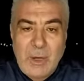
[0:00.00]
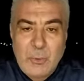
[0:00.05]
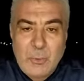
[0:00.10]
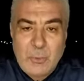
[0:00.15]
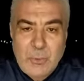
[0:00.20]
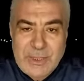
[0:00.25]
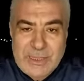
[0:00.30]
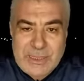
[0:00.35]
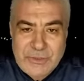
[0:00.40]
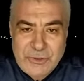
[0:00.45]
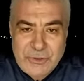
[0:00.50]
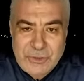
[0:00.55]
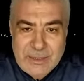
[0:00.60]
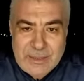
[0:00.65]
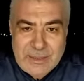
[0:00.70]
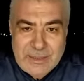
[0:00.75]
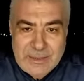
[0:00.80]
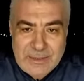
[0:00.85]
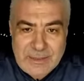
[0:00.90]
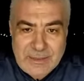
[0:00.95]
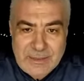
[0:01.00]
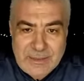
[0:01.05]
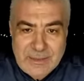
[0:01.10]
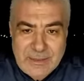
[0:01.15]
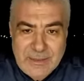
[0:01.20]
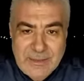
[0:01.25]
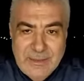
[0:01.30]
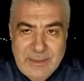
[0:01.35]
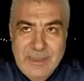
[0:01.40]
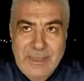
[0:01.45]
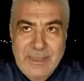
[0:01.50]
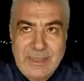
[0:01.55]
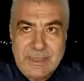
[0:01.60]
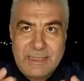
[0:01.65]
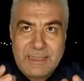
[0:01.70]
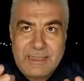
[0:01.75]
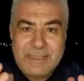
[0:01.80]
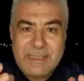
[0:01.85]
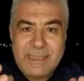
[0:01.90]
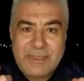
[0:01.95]
اول شيء
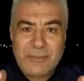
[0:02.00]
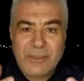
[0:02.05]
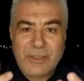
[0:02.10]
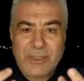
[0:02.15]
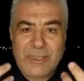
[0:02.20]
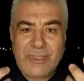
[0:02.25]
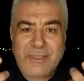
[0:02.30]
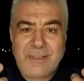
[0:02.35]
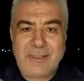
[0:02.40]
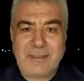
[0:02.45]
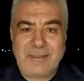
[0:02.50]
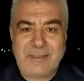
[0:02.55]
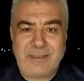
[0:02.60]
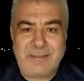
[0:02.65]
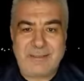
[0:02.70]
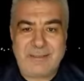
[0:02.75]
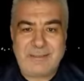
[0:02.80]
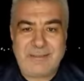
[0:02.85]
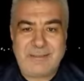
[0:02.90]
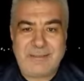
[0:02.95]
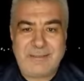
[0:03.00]
التجئ الى الله